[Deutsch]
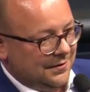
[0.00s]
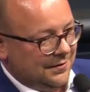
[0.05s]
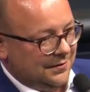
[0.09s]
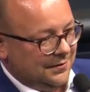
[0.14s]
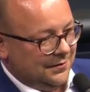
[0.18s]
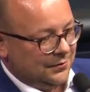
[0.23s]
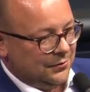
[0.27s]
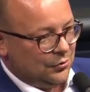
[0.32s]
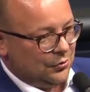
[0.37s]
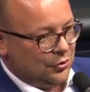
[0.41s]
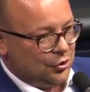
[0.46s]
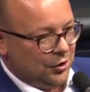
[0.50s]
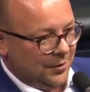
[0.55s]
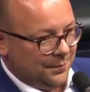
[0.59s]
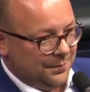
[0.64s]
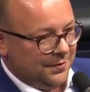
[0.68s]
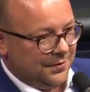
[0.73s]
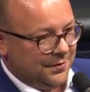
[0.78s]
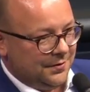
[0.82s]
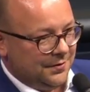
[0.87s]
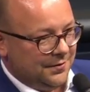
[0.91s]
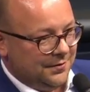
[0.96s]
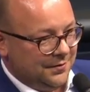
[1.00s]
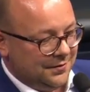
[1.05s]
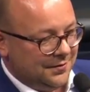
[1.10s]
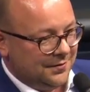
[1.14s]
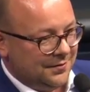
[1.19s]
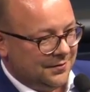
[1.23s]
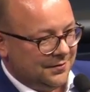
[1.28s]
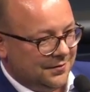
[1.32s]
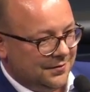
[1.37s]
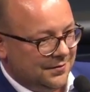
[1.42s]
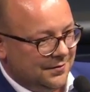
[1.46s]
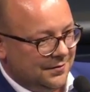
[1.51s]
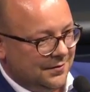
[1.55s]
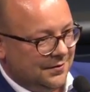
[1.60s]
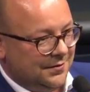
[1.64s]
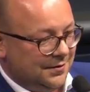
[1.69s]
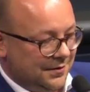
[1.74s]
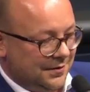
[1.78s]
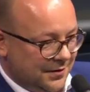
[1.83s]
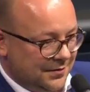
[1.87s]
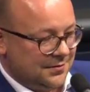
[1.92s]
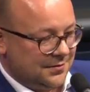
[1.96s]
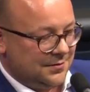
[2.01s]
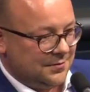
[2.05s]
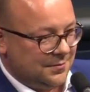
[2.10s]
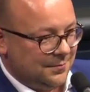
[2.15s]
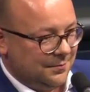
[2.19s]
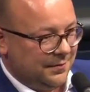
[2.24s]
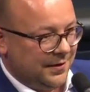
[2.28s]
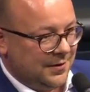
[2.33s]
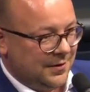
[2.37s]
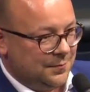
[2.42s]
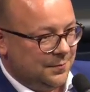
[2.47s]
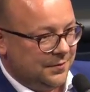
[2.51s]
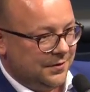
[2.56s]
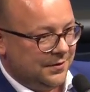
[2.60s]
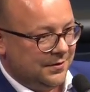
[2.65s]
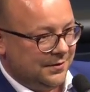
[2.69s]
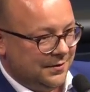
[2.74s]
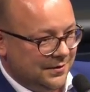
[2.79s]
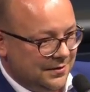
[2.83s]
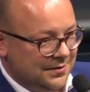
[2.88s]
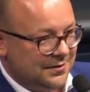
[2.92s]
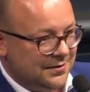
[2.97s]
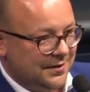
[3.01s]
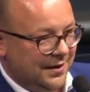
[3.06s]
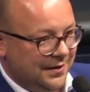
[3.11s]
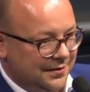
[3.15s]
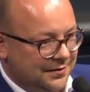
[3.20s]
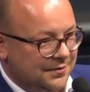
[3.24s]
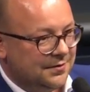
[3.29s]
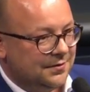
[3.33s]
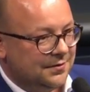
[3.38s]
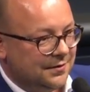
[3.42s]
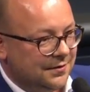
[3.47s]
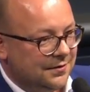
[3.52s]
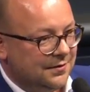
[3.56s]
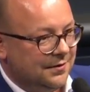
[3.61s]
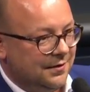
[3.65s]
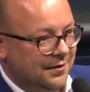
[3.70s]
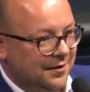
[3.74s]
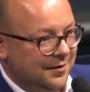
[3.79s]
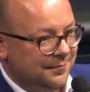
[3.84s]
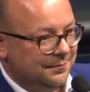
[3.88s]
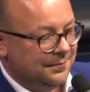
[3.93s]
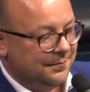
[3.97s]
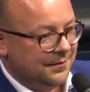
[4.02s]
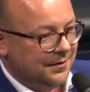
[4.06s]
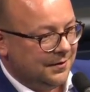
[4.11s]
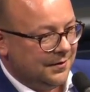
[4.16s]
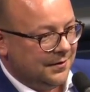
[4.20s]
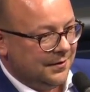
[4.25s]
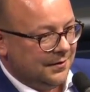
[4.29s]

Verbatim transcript: ihren Job hier in Dresden zum Beispiel nicht angetreten haben,